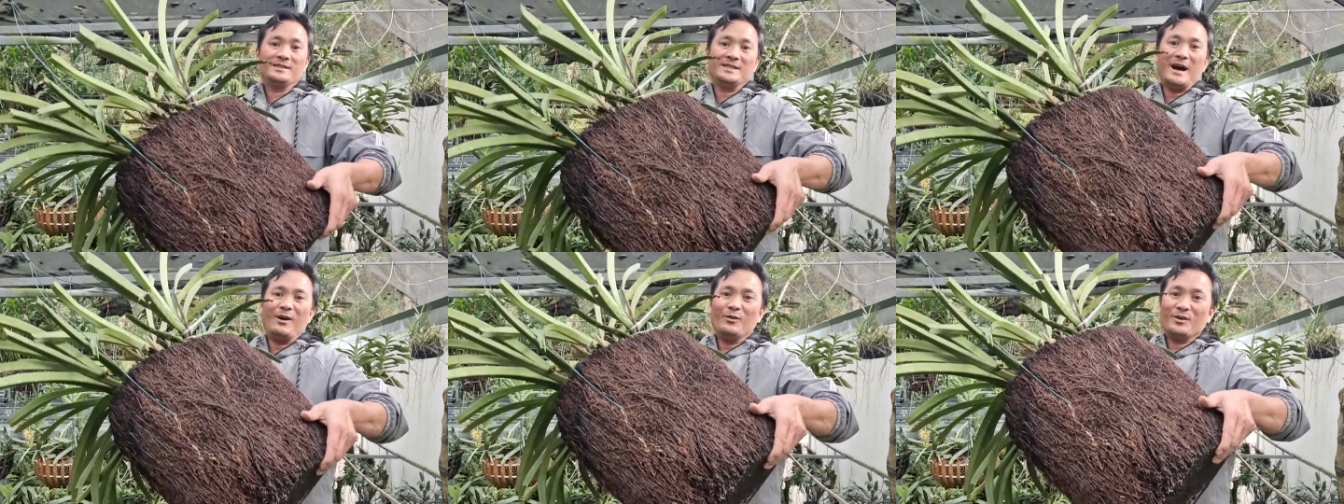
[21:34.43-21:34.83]

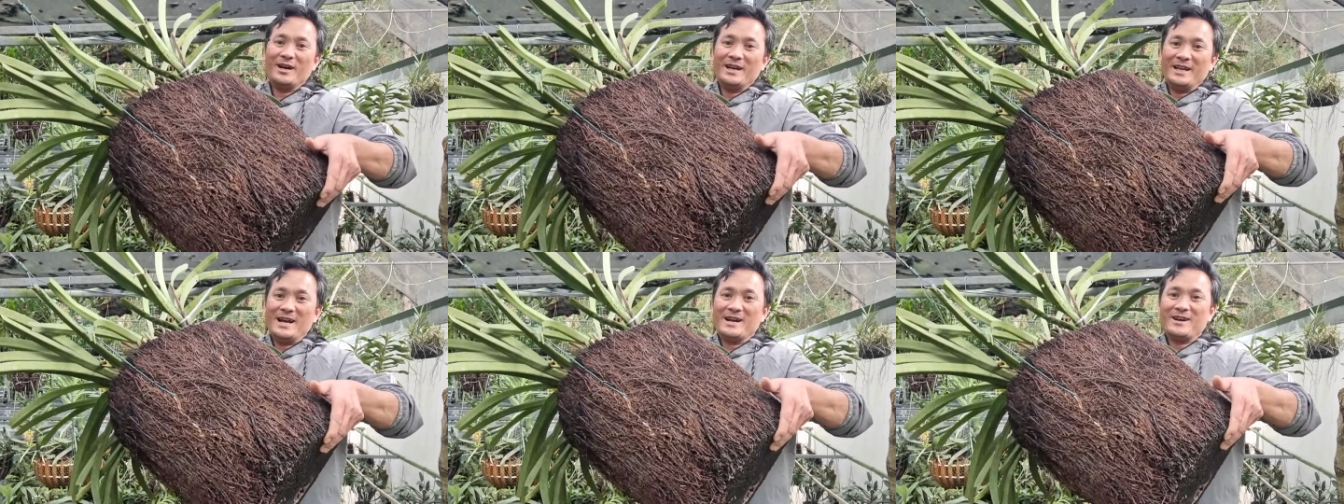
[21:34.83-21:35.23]
chậu
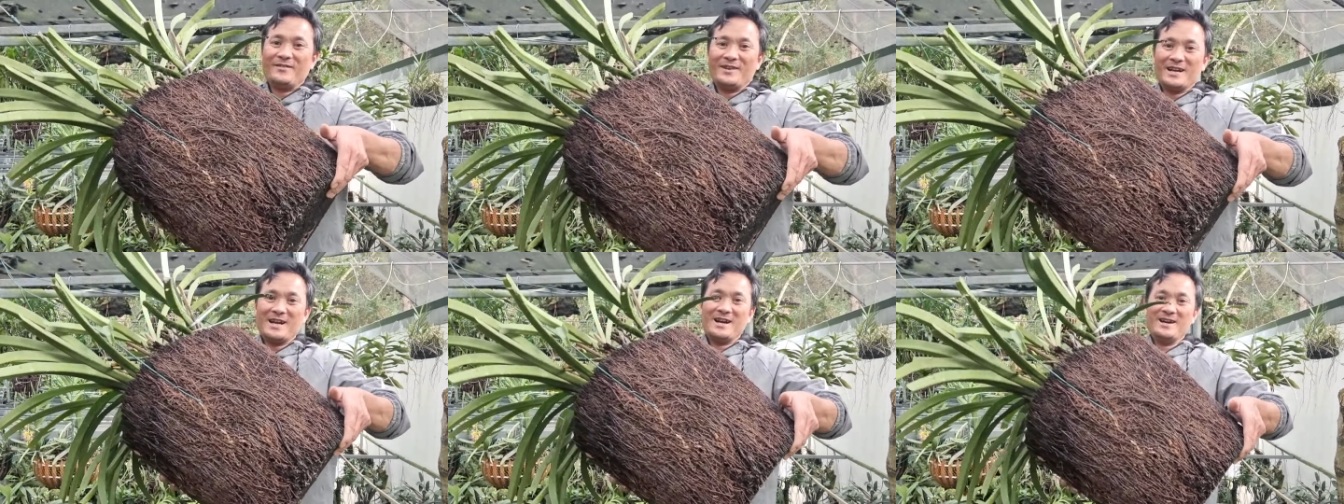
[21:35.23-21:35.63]
đây nha các
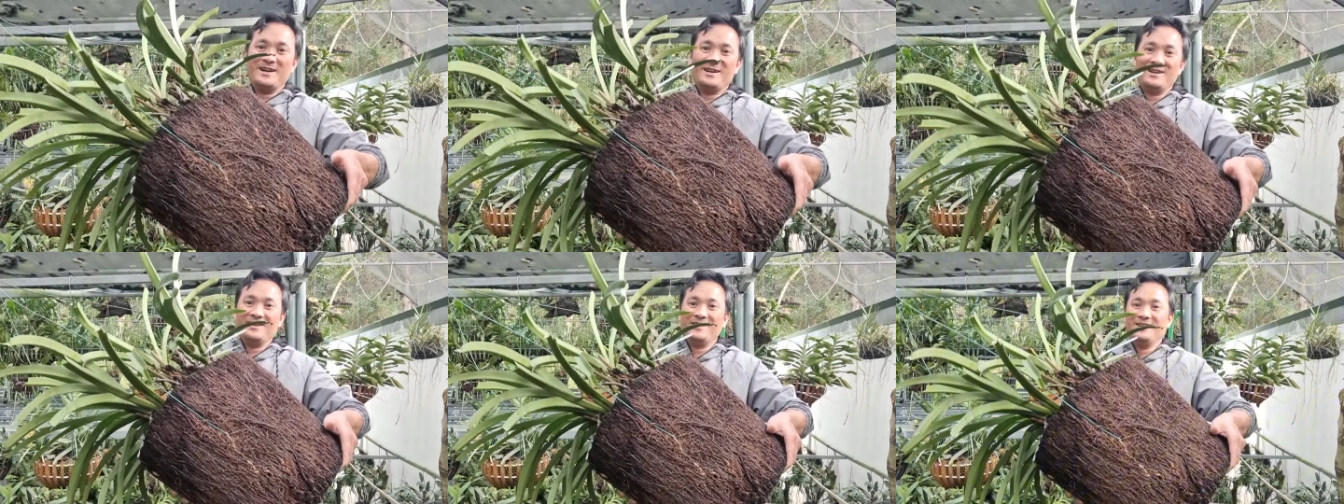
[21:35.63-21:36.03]
bác nha
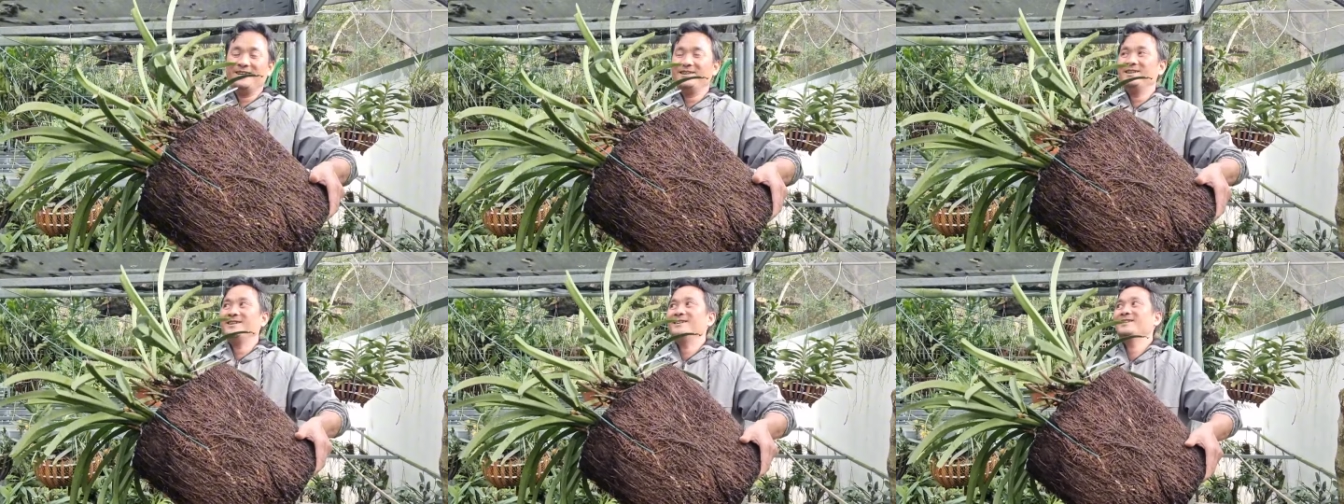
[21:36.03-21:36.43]

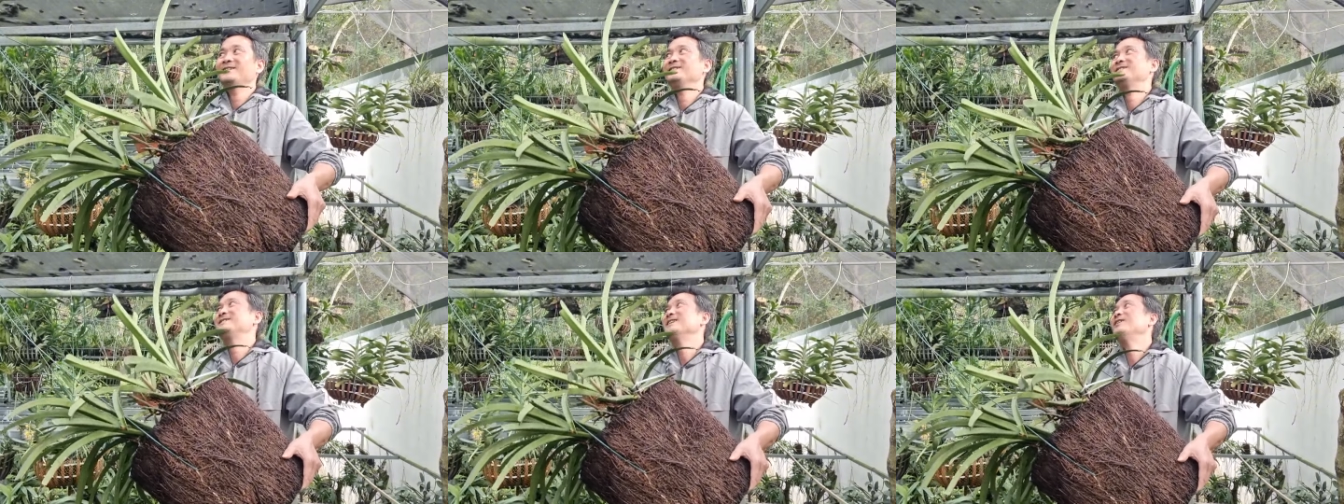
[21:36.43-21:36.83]

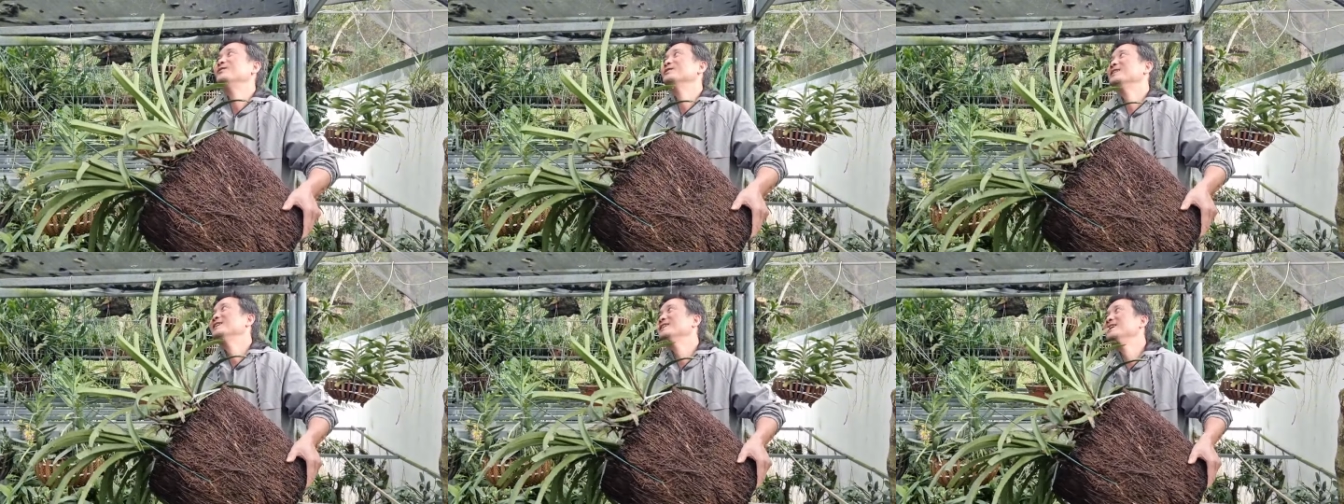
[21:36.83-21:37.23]

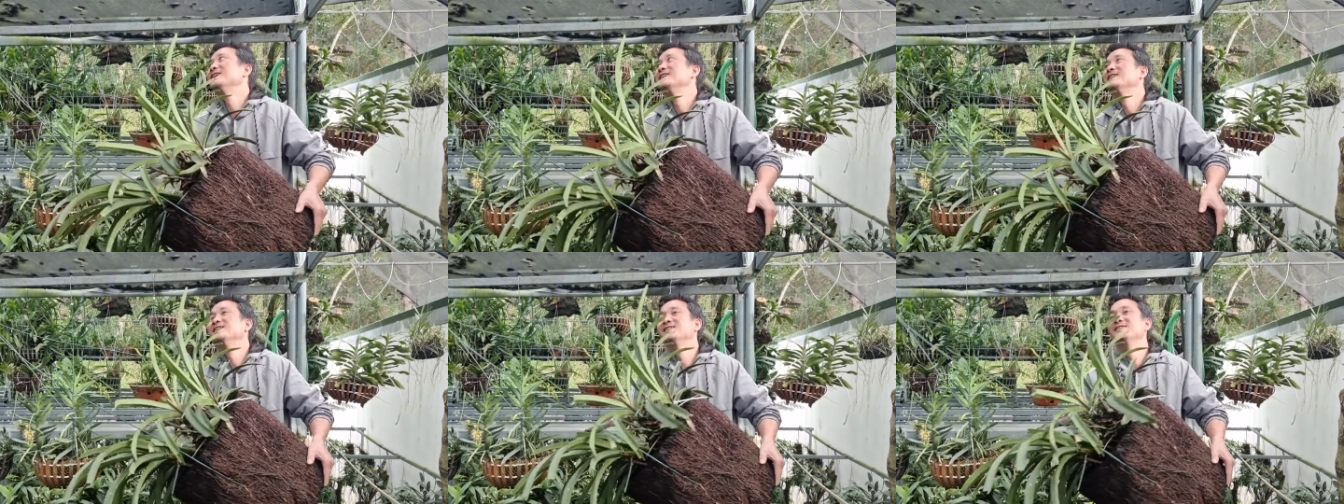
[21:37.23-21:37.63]
chậu đây
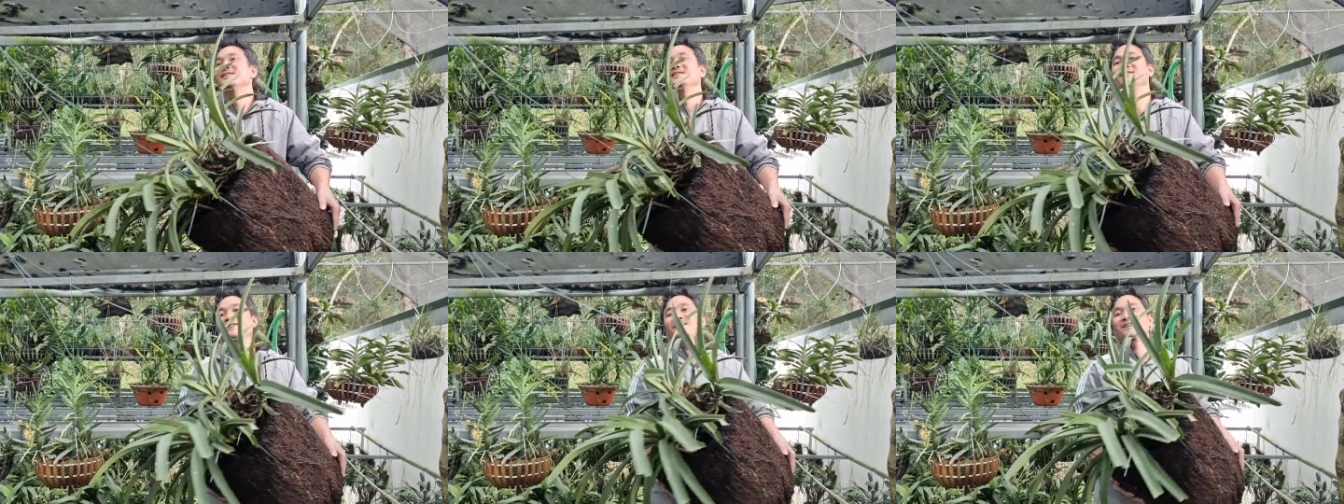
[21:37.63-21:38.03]
nha
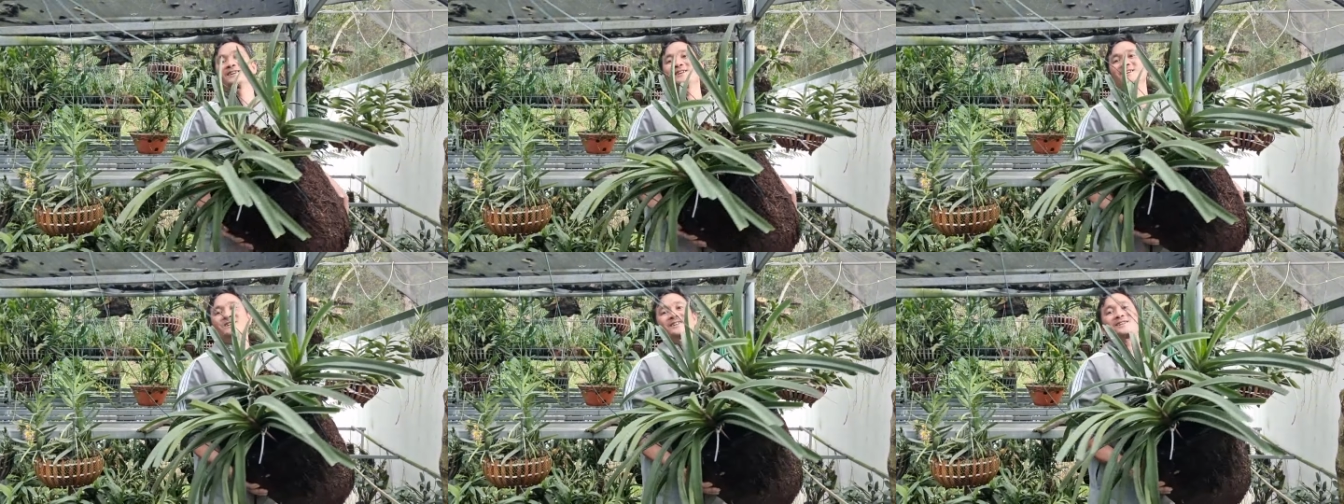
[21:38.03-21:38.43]

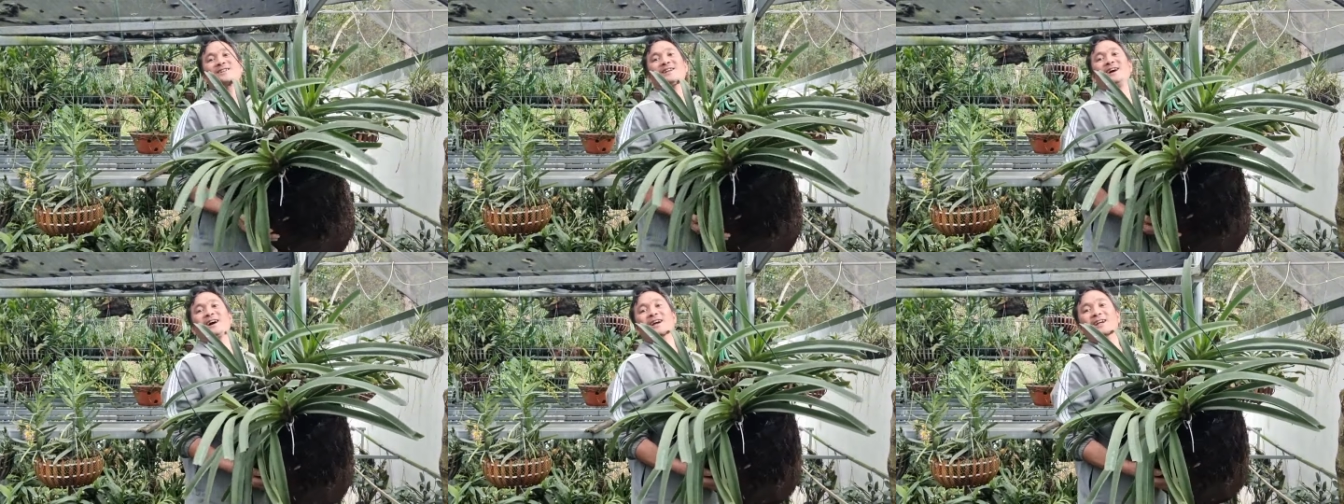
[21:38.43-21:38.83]

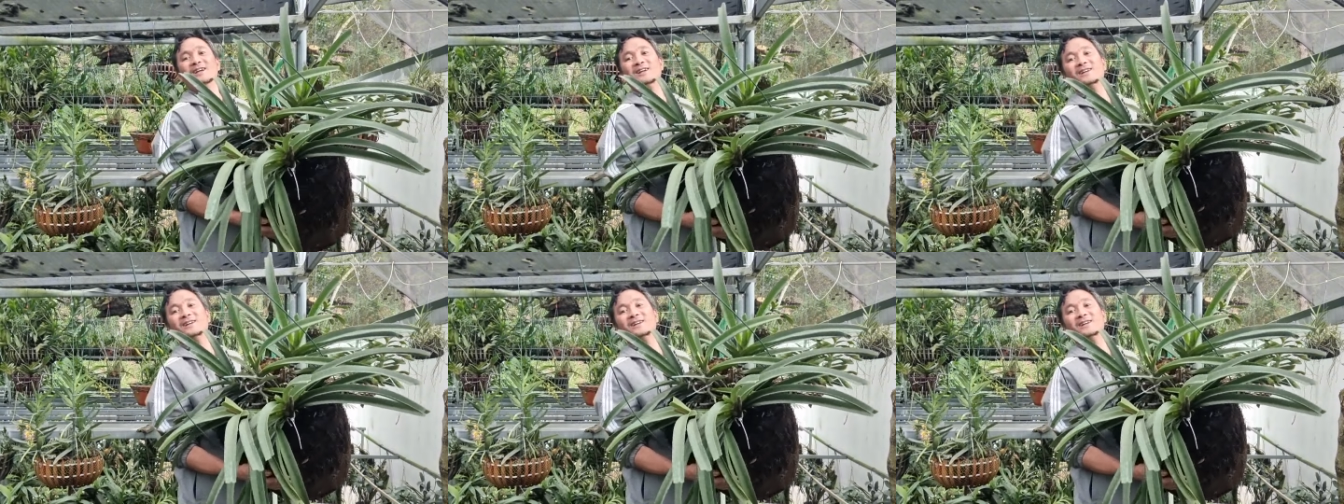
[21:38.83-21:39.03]
đây